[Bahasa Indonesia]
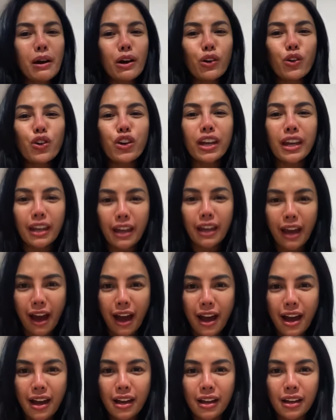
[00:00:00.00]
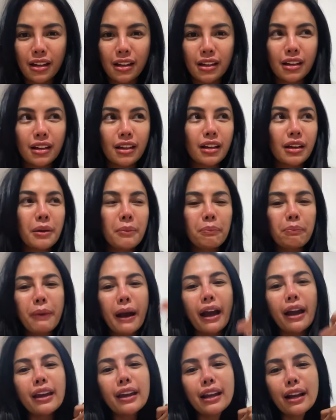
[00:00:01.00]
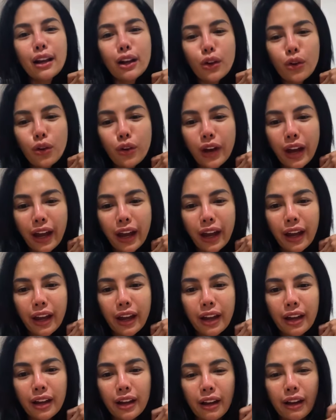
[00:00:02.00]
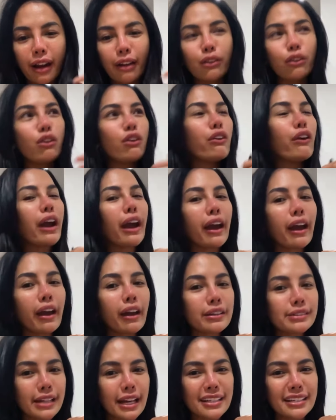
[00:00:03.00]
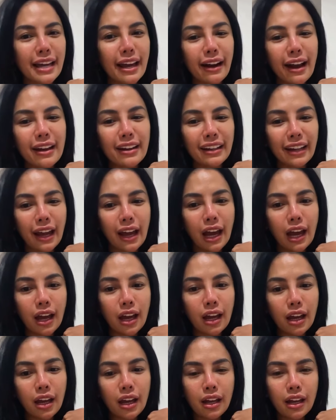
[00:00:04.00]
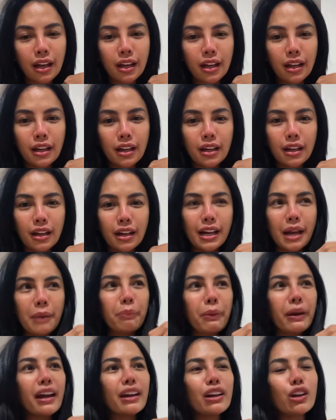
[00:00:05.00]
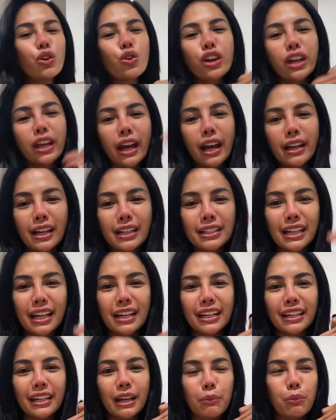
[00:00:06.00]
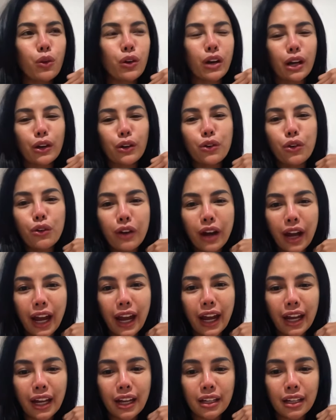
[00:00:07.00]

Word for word: memang rukiah, panggil gue. Kan gue sasarannya. Kenapa yang di rukiahnya jadinya bukan gue?